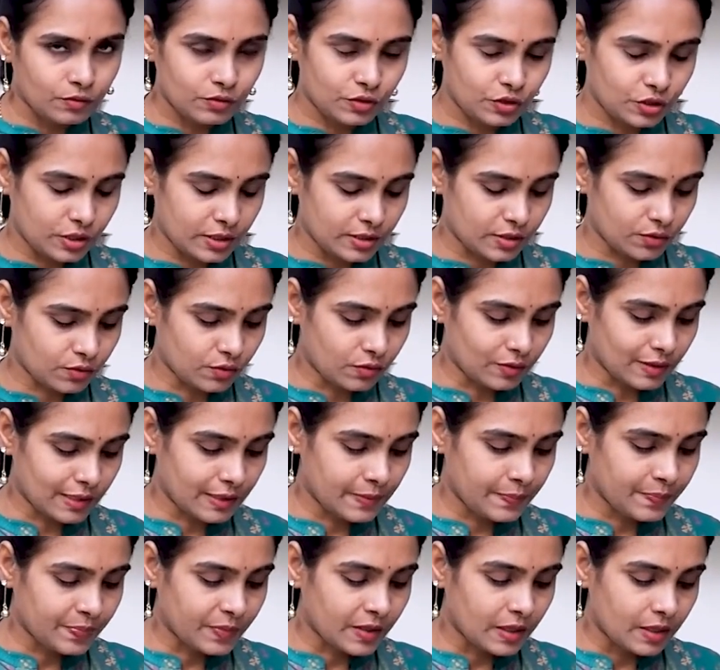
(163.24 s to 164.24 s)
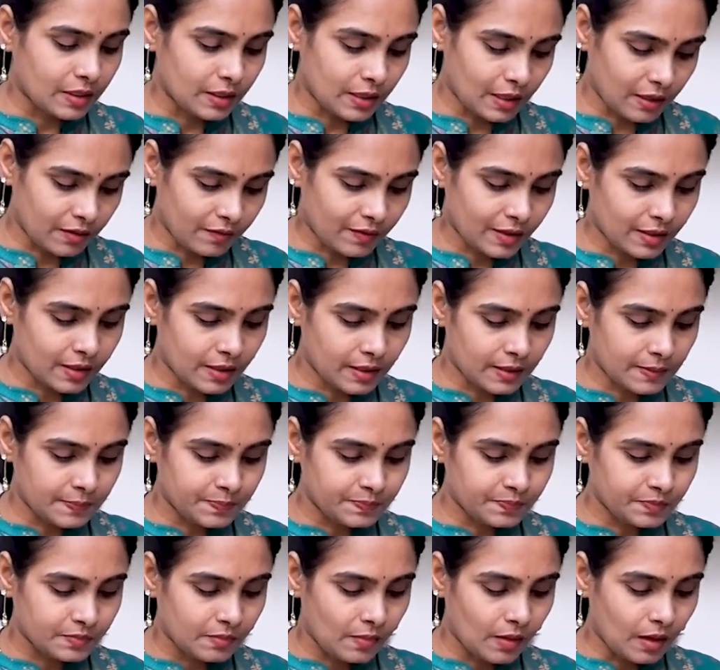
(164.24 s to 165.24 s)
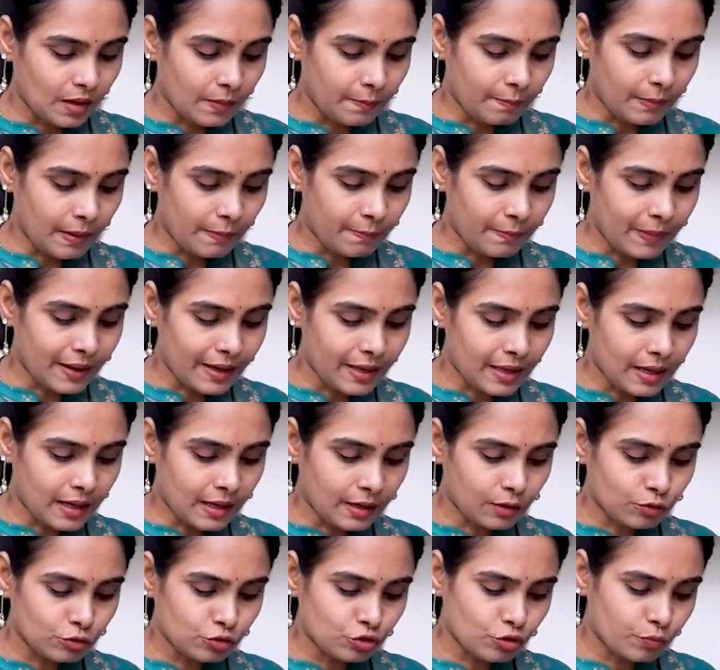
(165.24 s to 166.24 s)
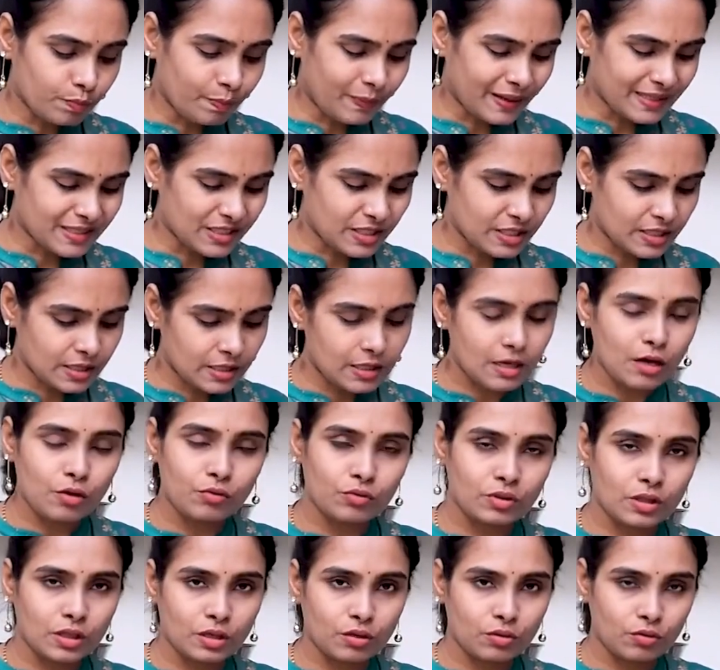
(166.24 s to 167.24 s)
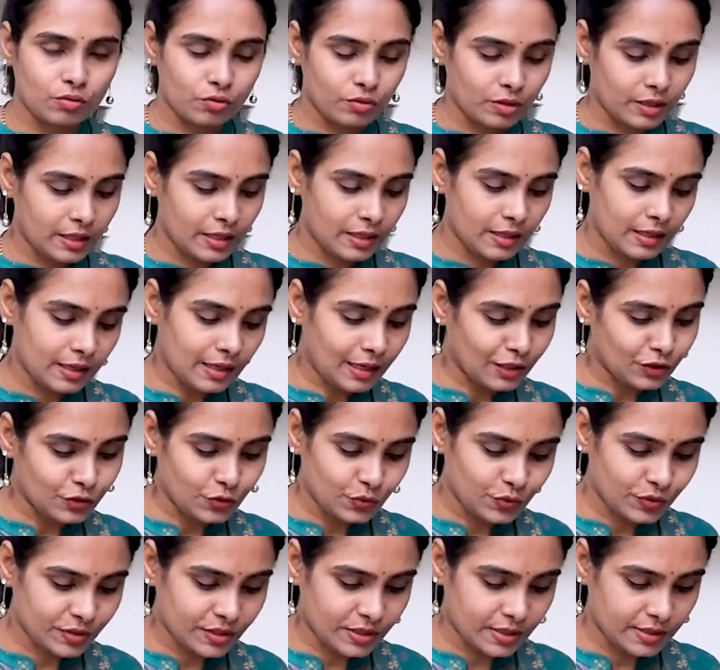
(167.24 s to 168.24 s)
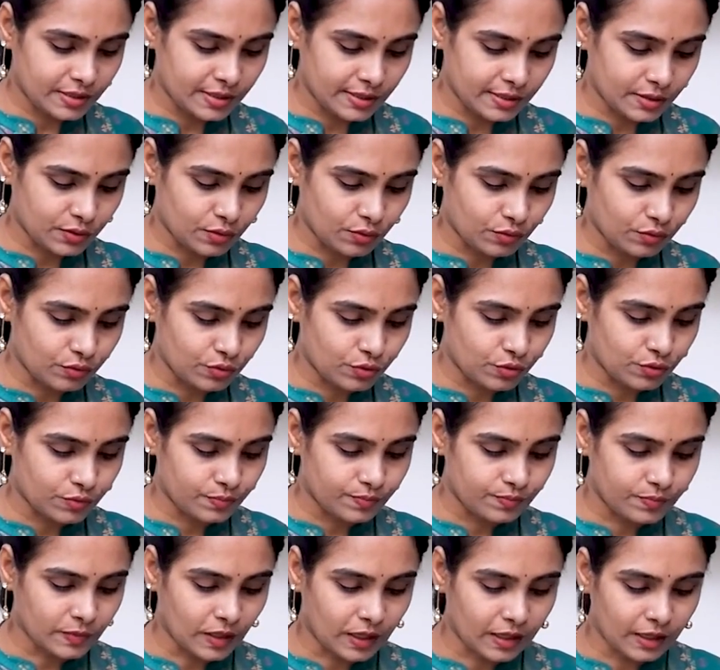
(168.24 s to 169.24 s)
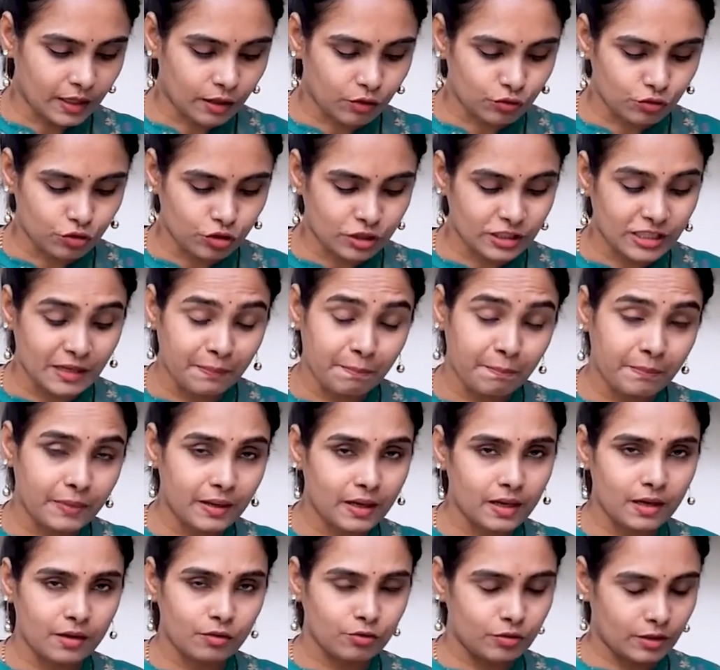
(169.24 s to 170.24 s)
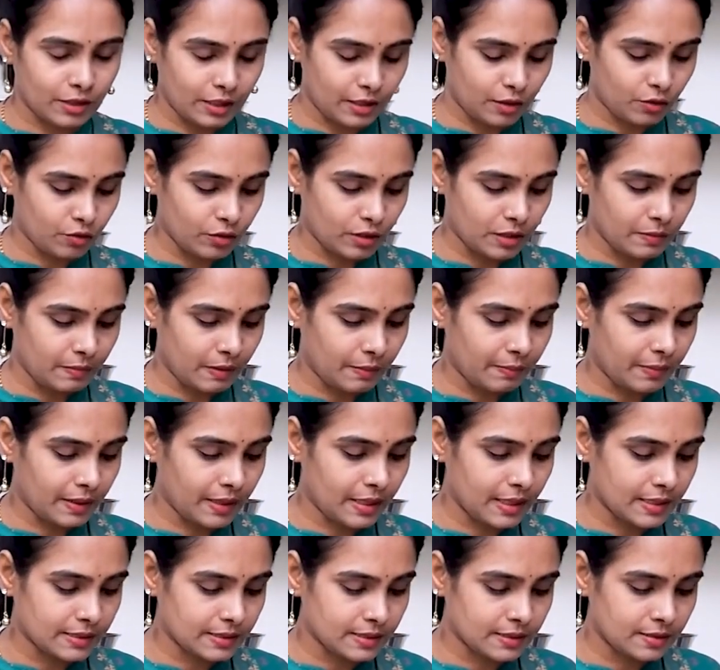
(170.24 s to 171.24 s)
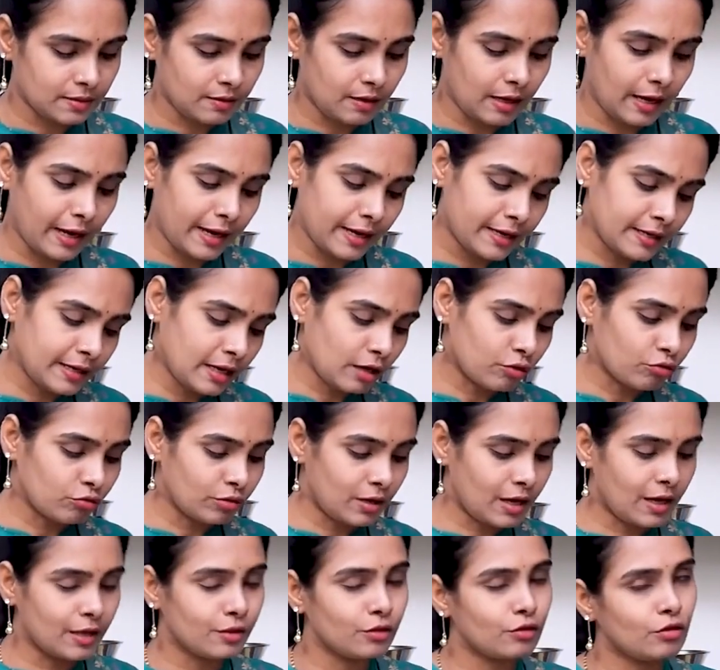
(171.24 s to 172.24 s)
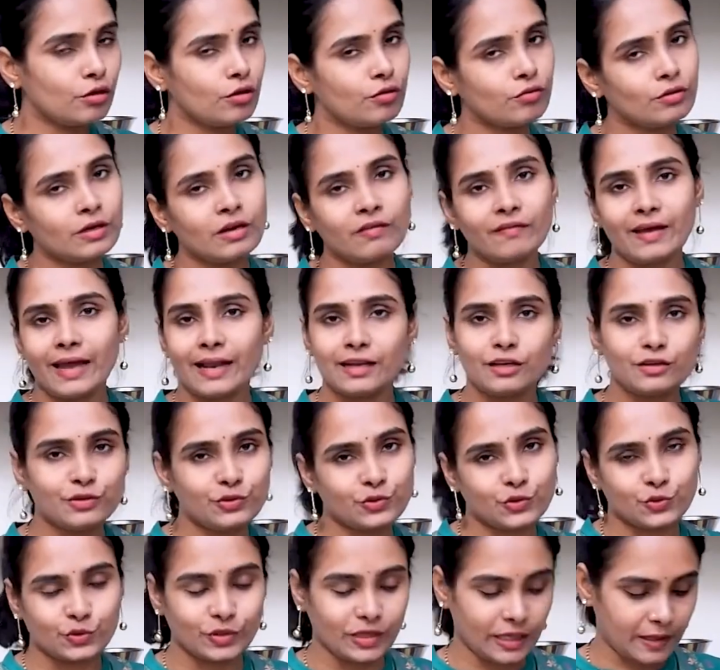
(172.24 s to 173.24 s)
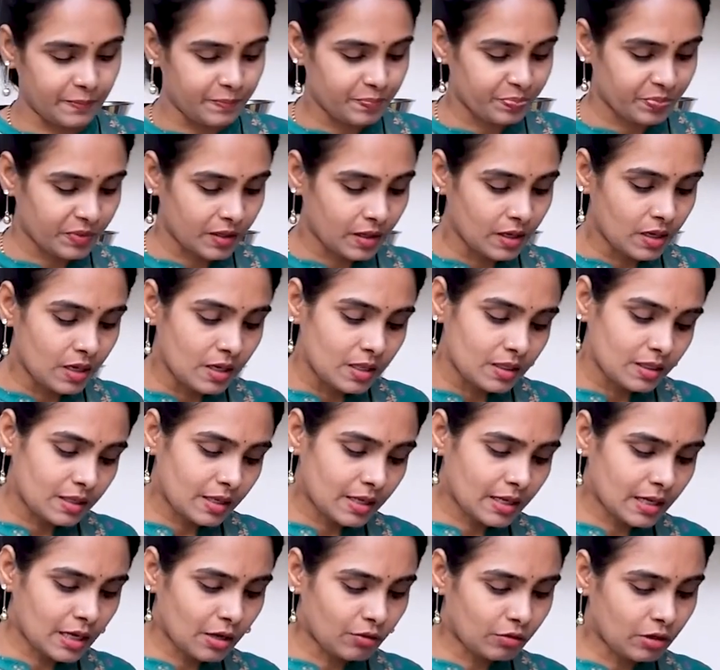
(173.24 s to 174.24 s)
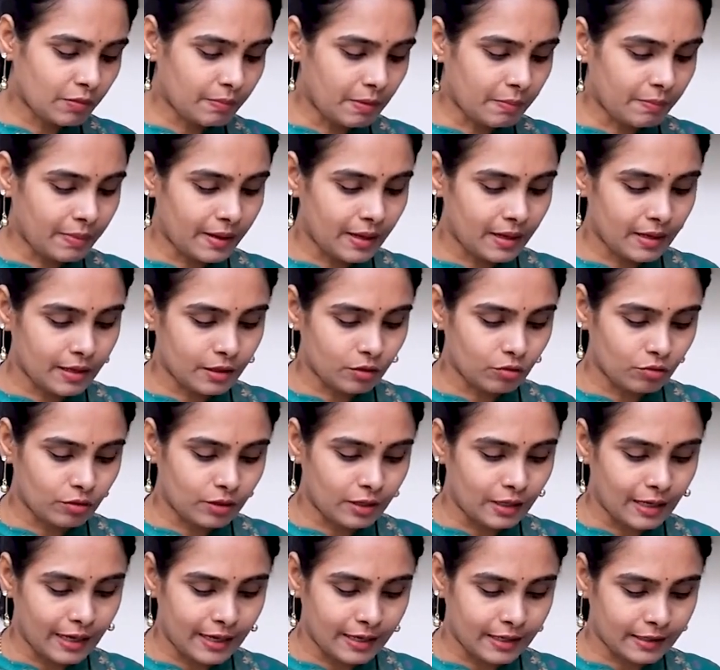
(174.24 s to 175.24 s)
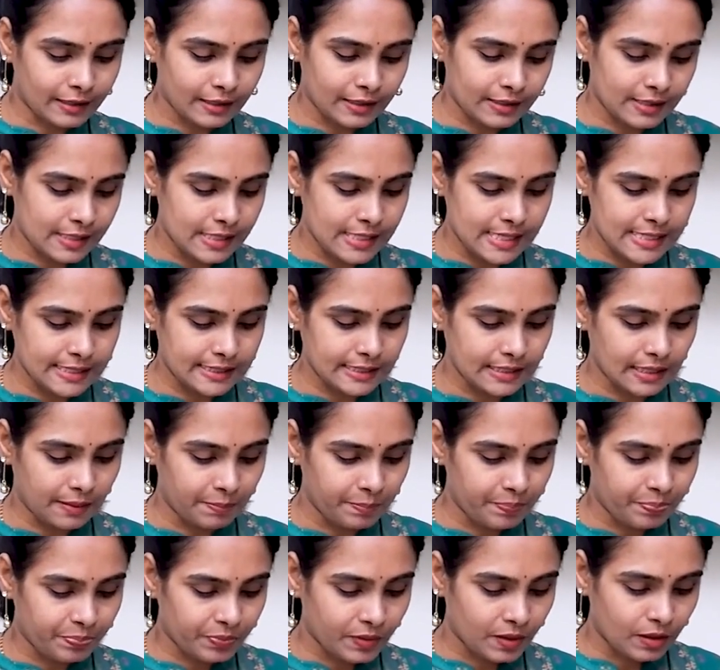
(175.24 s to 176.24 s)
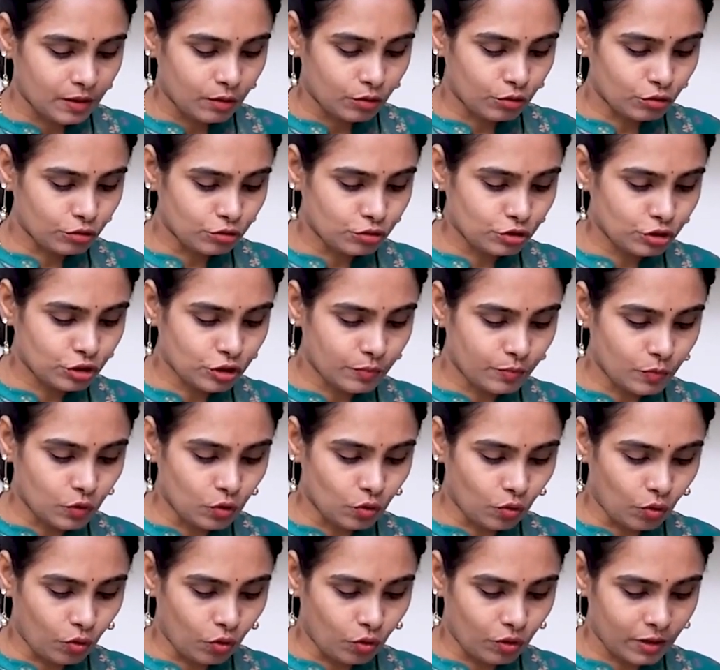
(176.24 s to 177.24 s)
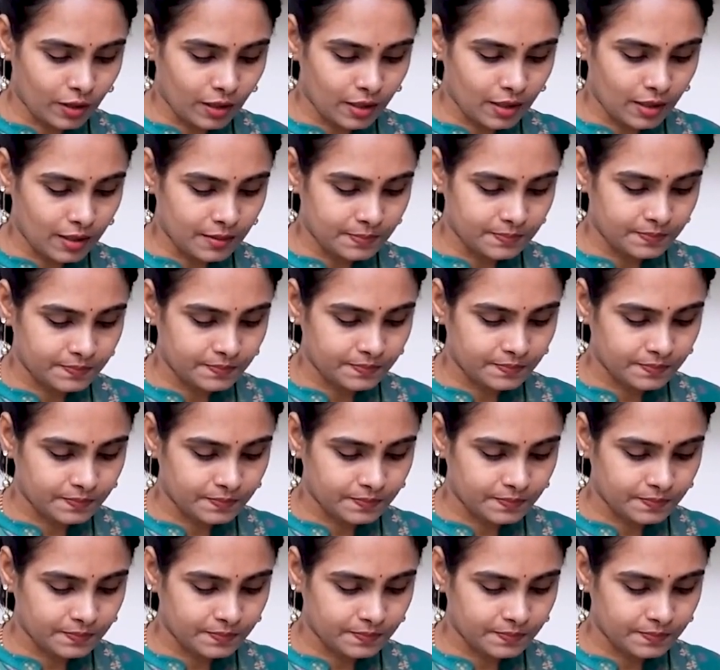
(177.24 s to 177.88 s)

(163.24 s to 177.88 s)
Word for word: యూస్ చేసుకోవాలి తర్వాత పప్పాయ కొంచెం పచ్చిగా ఉందనుకోండి ఇలా జ్యూస్ చేసేసుకోవచ్చు అంటే కొంచెం చప్పగా ఉంటాయి కొన్ని పప్పాయాస్ అయినా కూడా అందులో ఉన్న వాల్యూస్ ఉంటాయి తీగా ఉన్న పప్పాయలు అనుకోండి డైరెక్ట్గా తినేస్తాం కొంచెం దోరగా